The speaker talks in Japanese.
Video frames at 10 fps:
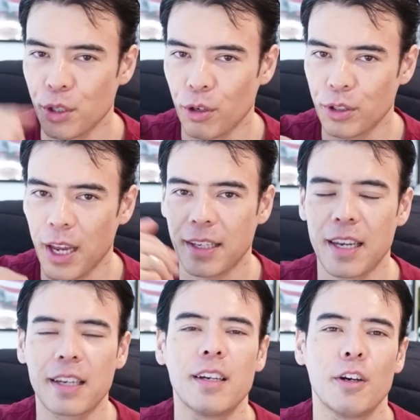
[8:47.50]
料体
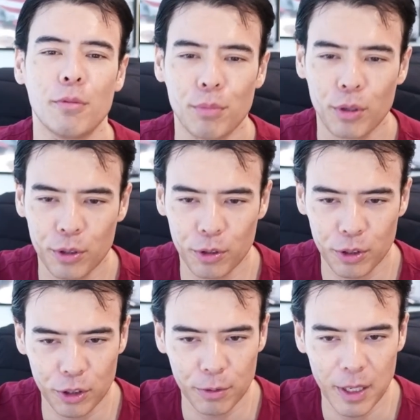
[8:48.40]
験、僕のお
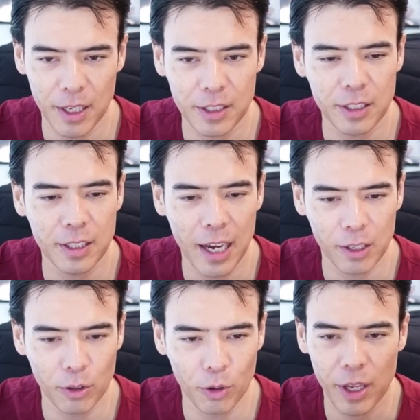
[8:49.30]
すすめで
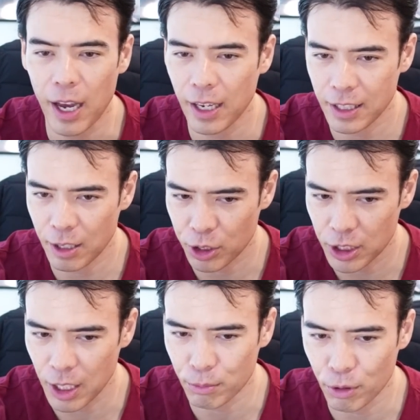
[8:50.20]
す。ーランの方であなたの資
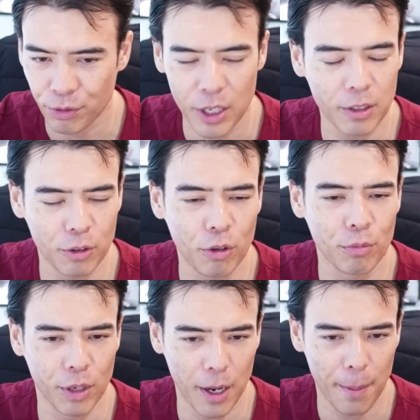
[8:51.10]
産も増えると
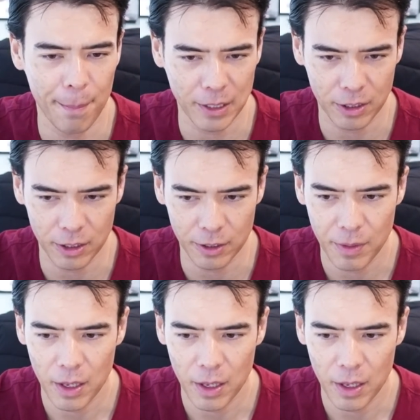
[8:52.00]
思います。